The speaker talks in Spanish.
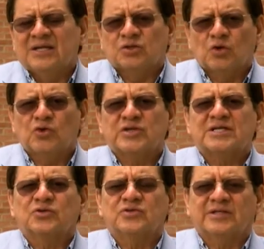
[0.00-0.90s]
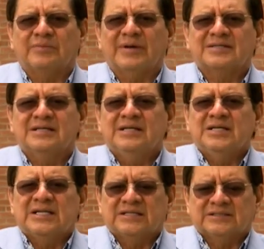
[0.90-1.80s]
Todos estos temas
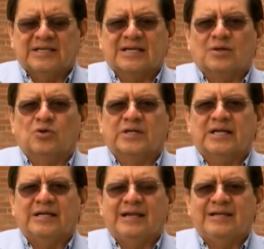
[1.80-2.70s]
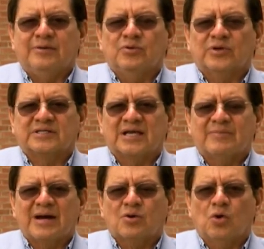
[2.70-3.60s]
se recorren en el libro que se
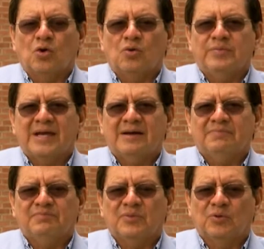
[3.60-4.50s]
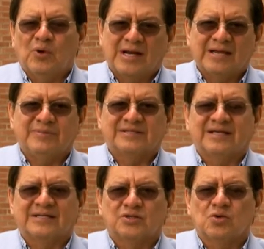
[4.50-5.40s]
llama Colombia o en la
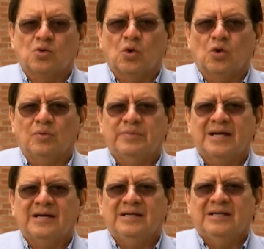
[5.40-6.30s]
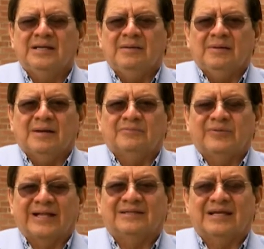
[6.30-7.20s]
investigación Colombia
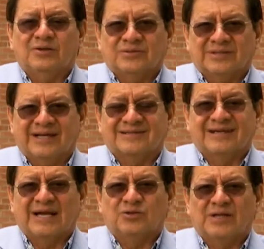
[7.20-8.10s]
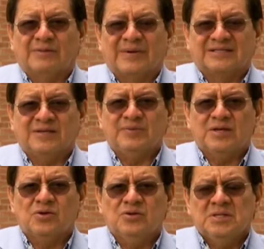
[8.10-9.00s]
frente a los escenarios del
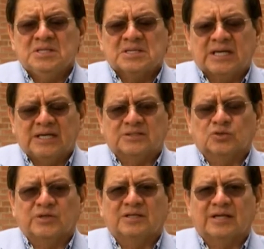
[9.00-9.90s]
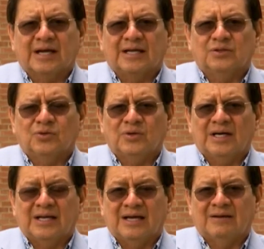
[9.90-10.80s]
Pacífico que estoy entregando
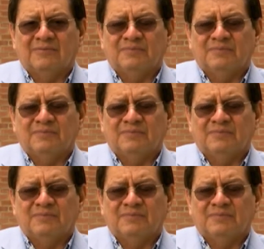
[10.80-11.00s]
a la